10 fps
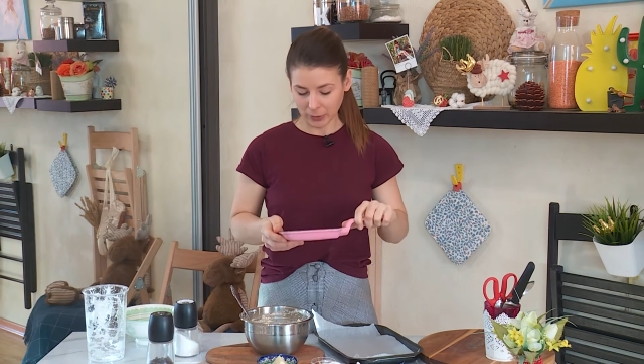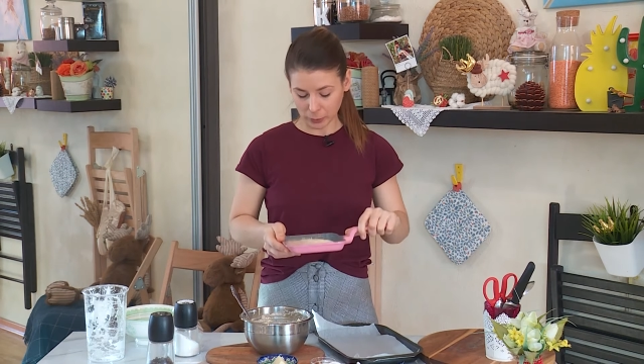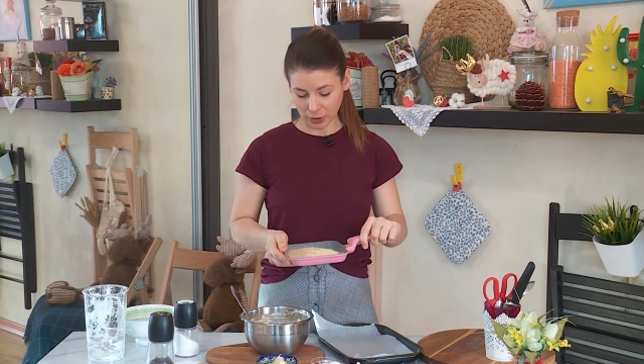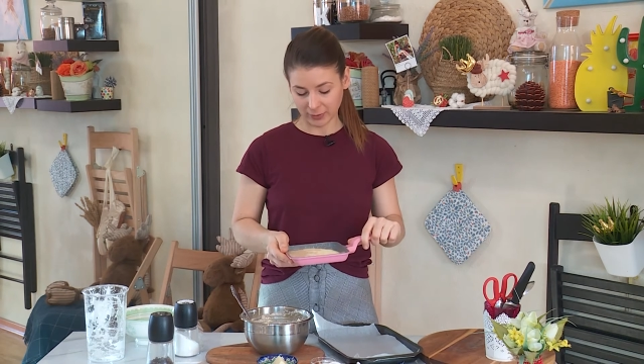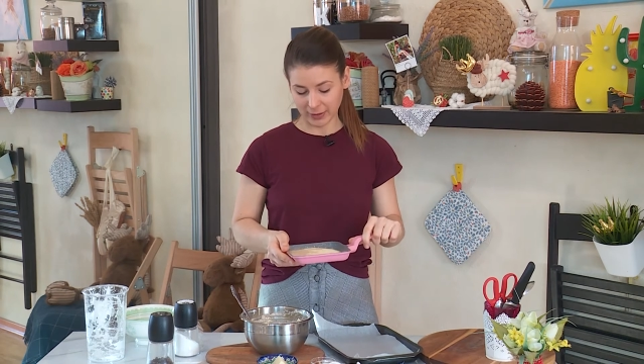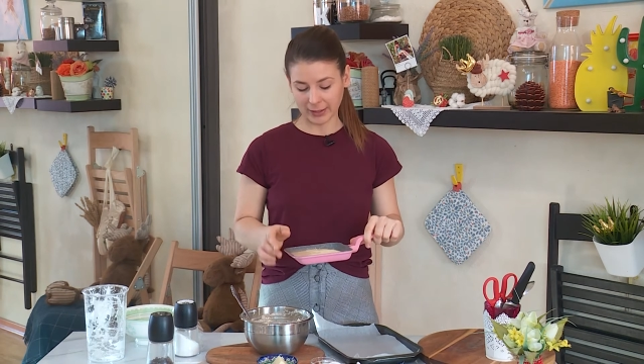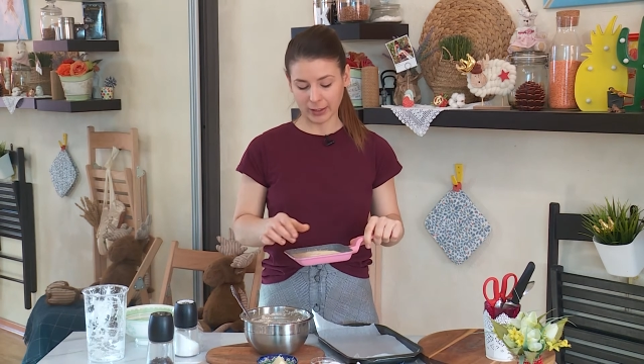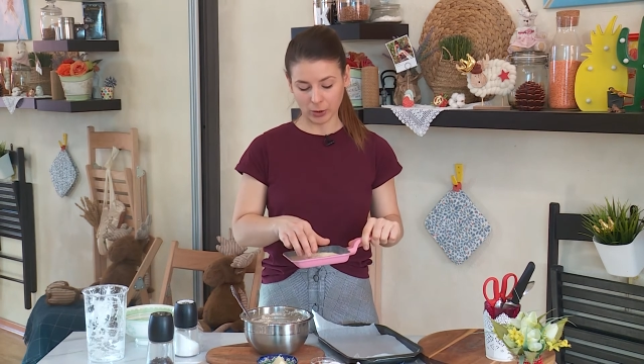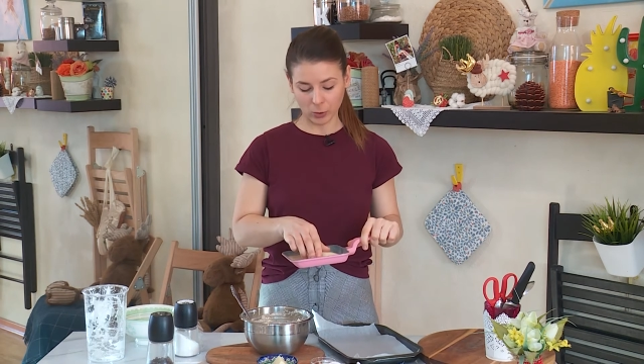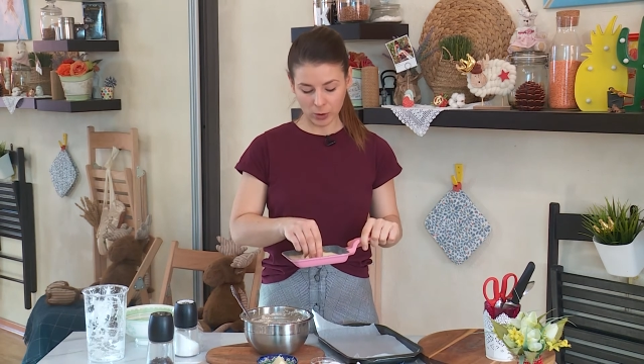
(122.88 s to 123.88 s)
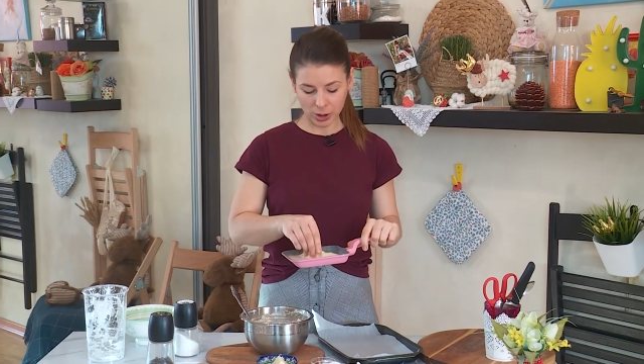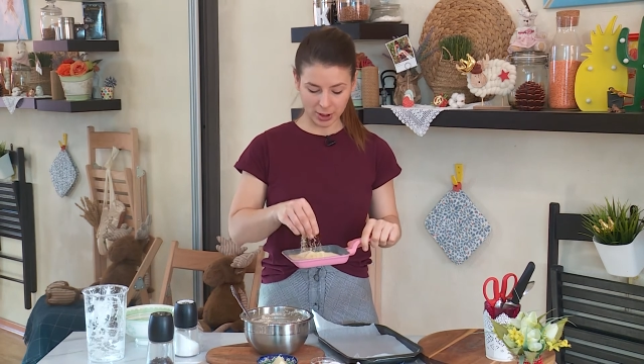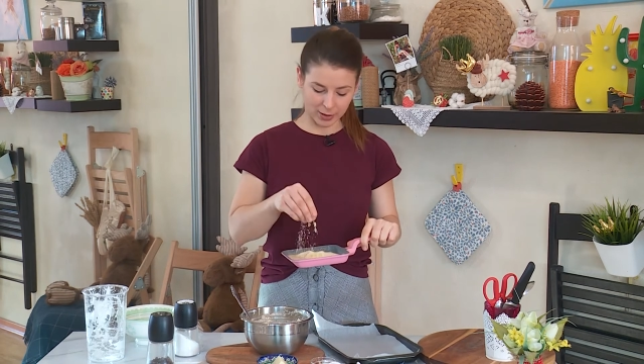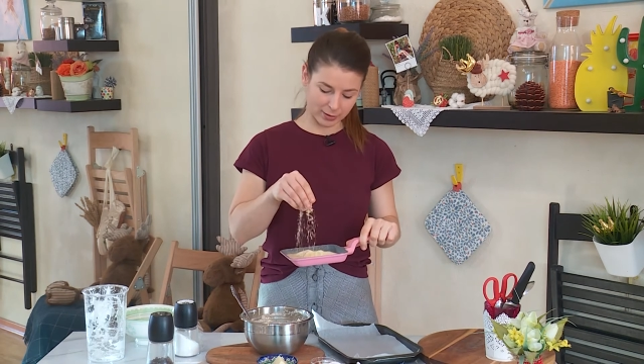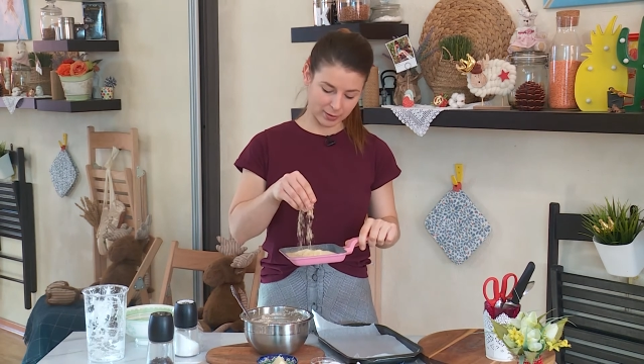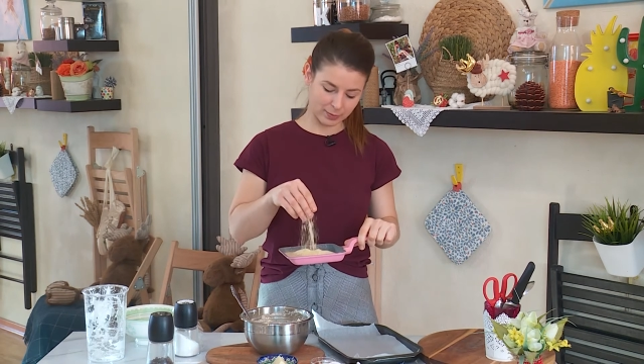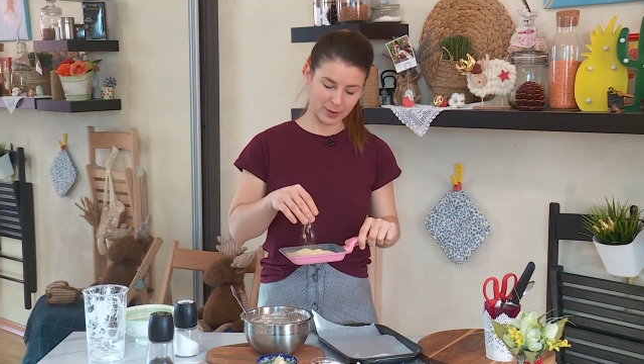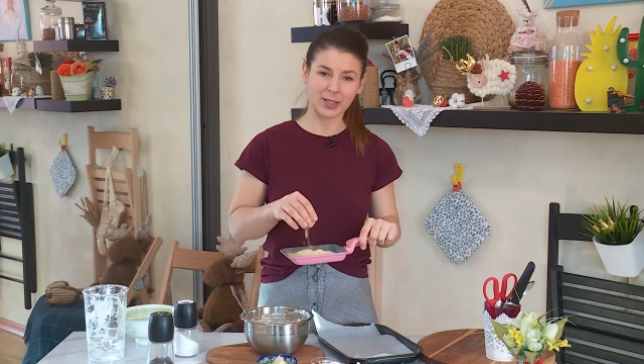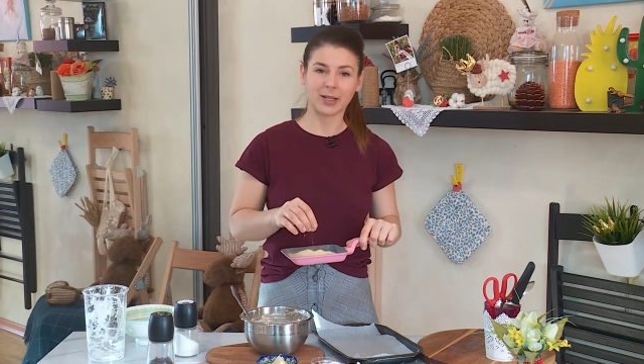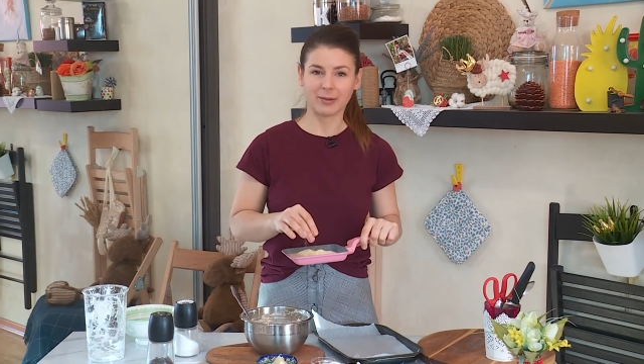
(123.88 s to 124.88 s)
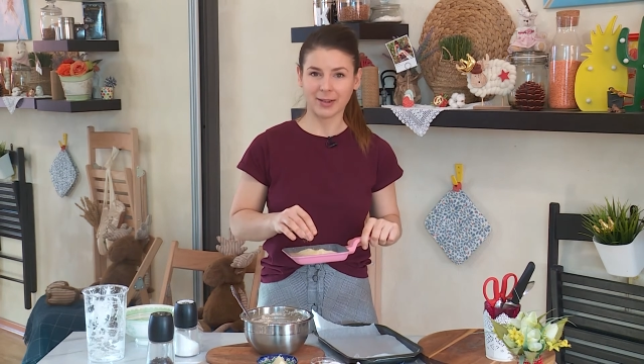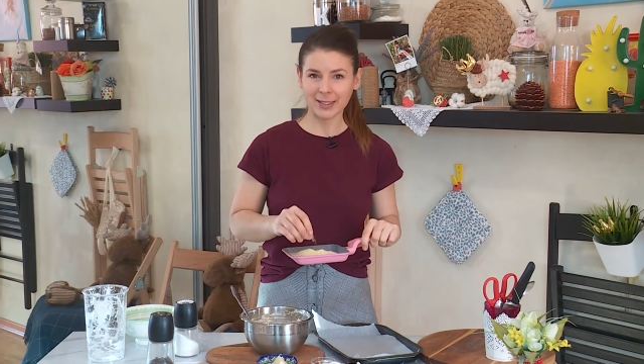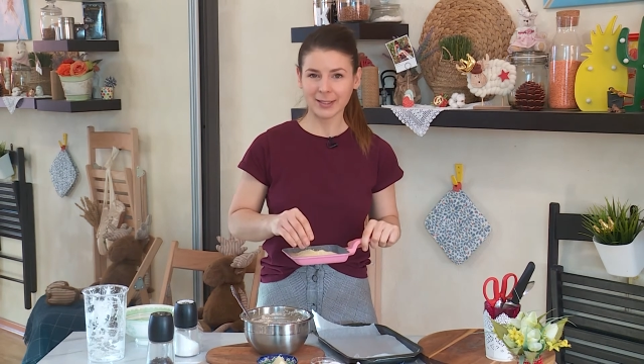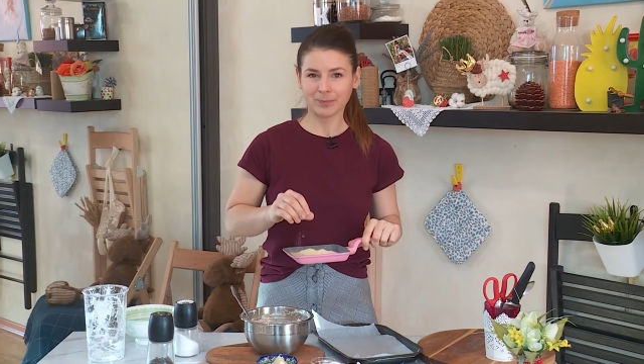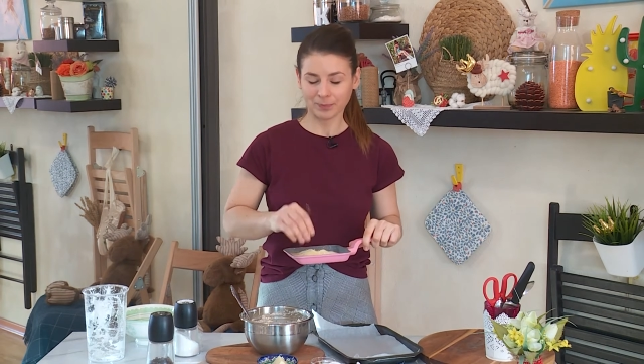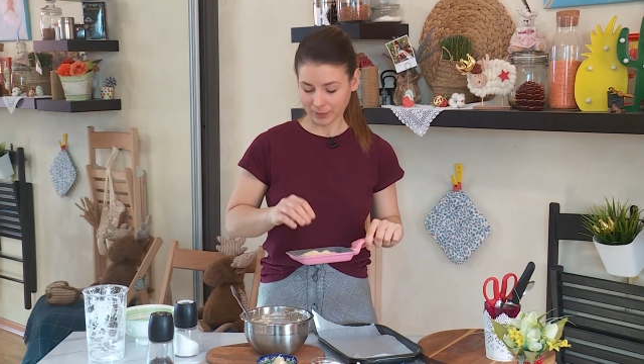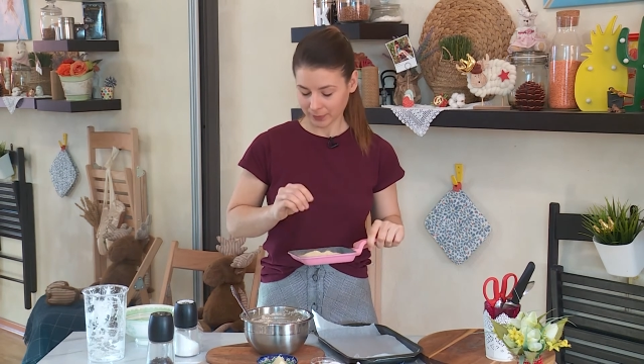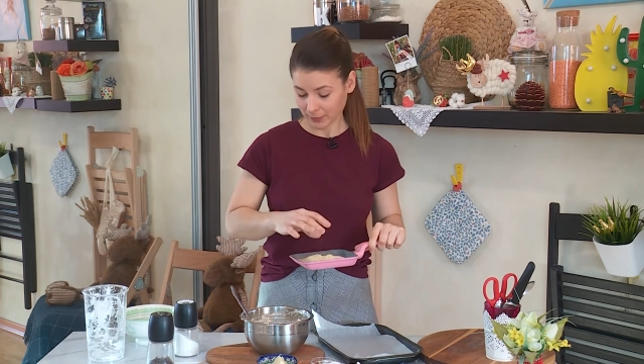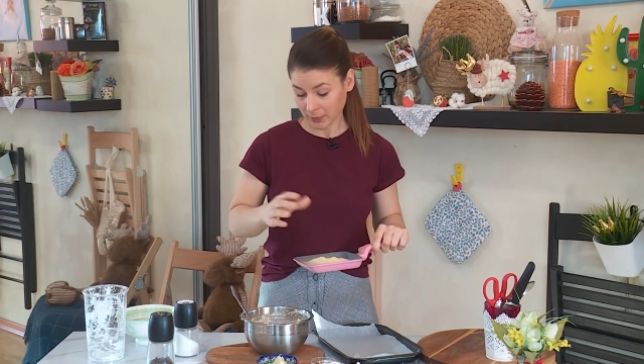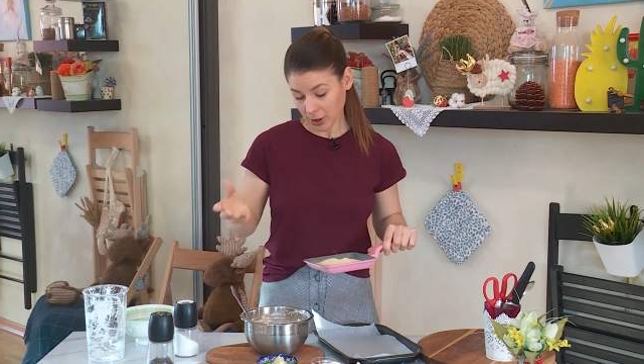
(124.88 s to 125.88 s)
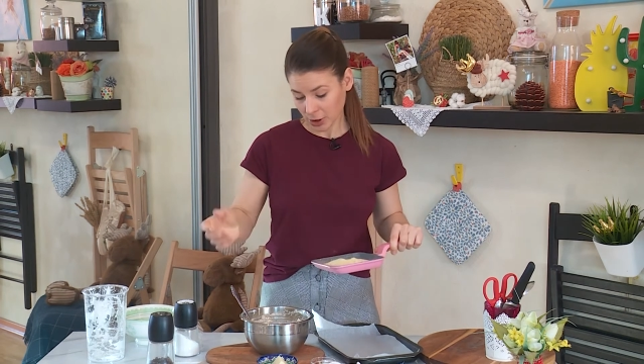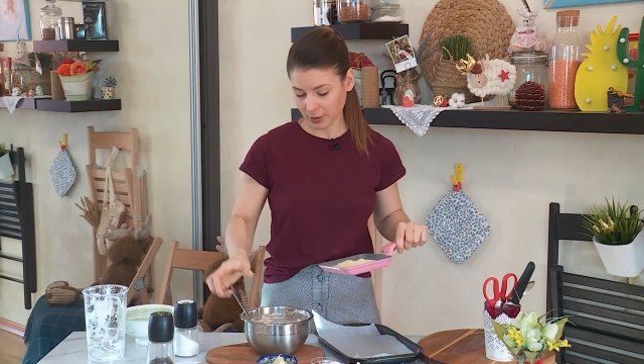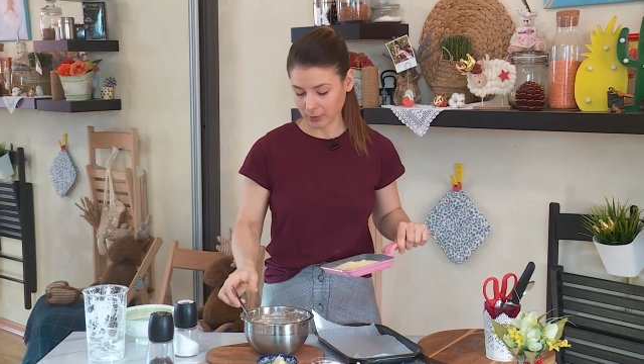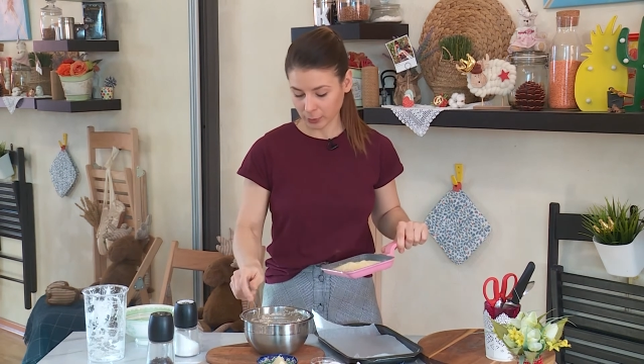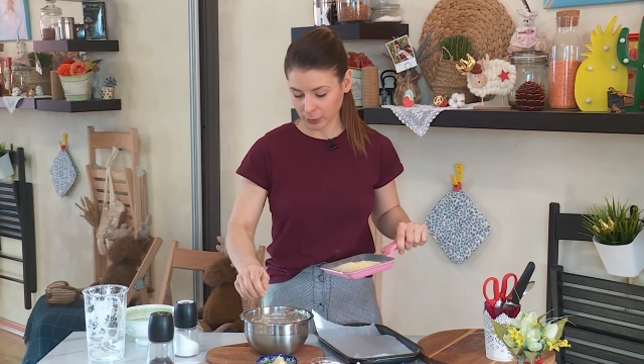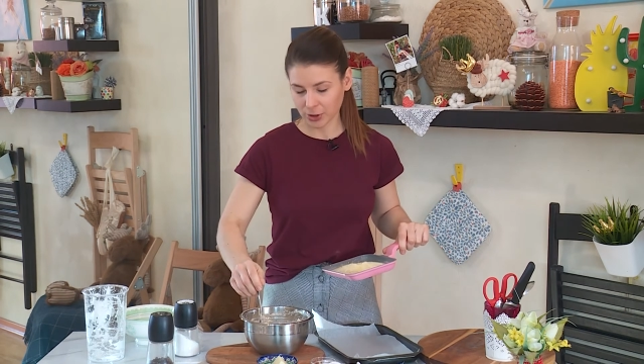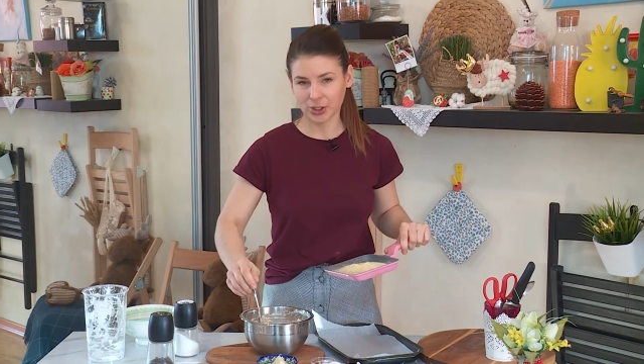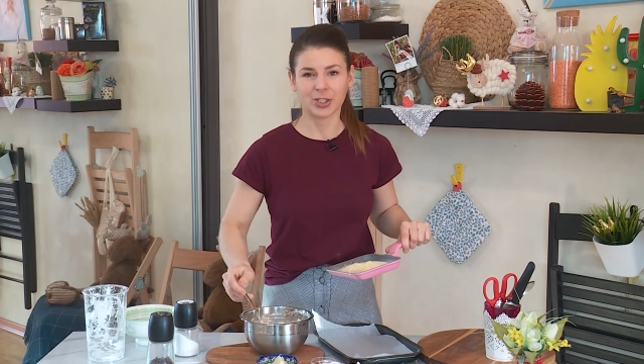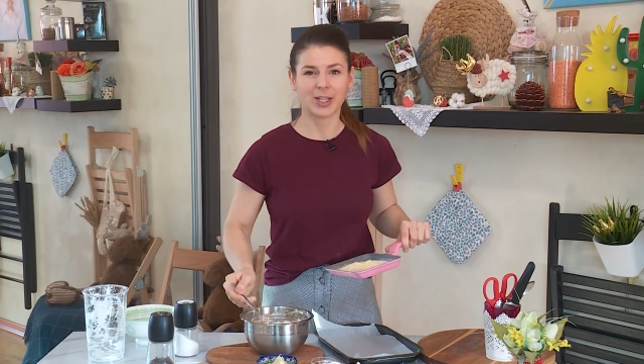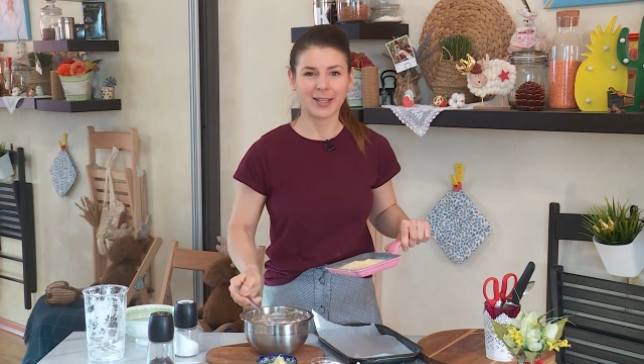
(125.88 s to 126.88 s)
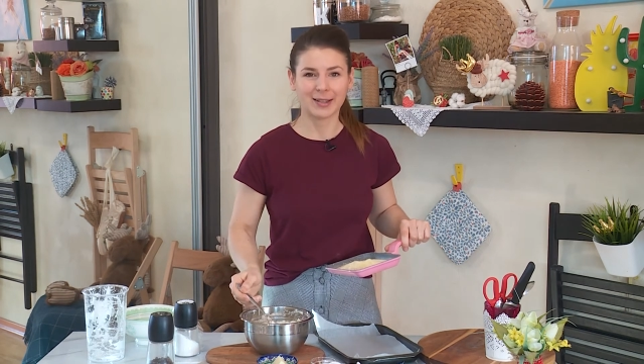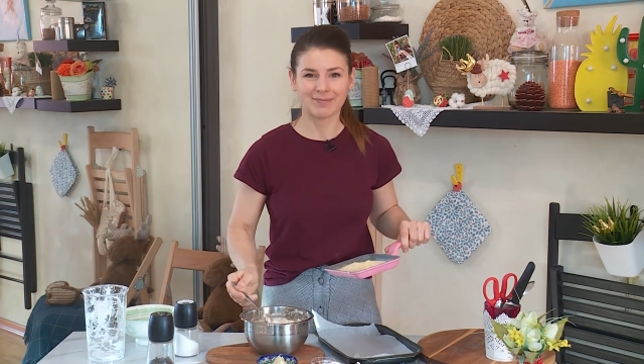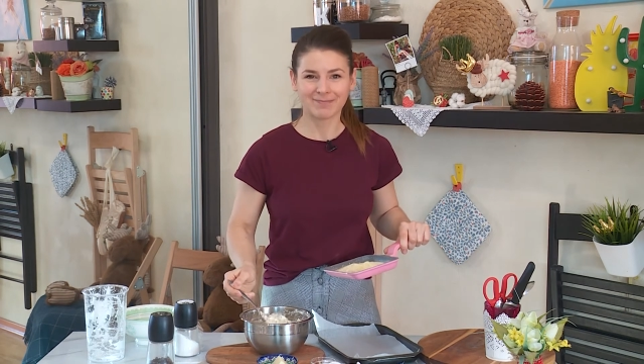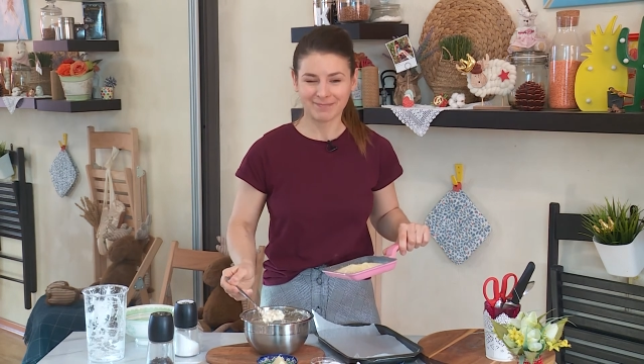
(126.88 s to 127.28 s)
и уже в этой крошке панировать наши будущие шарики.